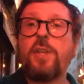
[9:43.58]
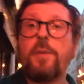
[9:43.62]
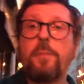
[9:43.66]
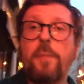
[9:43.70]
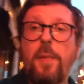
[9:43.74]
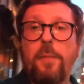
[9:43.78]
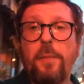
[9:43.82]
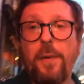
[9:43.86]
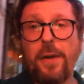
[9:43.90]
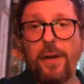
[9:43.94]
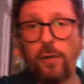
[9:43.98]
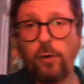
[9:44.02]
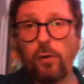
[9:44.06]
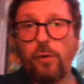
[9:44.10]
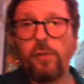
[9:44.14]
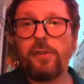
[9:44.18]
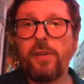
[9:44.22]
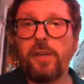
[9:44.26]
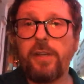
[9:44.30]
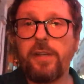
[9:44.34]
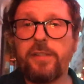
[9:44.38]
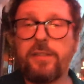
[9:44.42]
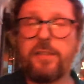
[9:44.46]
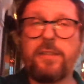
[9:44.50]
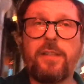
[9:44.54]
типа по
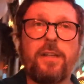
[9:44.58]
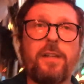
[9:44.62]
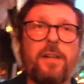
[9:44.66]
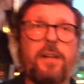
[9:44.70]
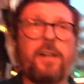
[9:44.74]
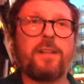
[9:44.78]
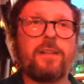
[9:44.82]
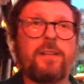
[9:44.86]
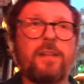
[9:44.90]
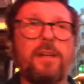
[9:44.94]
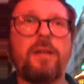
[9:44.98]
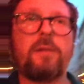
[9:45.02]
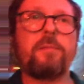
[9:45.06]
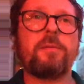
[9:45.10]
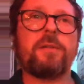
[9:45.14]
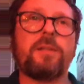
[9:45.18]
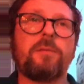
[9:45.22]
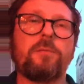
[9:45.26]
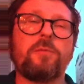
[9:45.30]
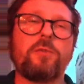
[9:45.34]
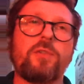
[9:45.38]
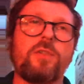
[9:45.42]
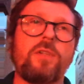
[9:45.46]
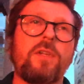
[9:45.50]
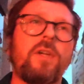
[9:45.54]
крови аристократ, да,
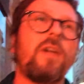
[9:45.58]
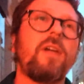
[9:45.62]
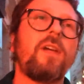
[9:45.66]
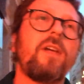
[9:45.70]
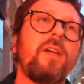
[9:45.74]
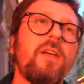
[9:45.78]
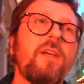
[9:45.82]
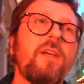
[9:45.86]
потому что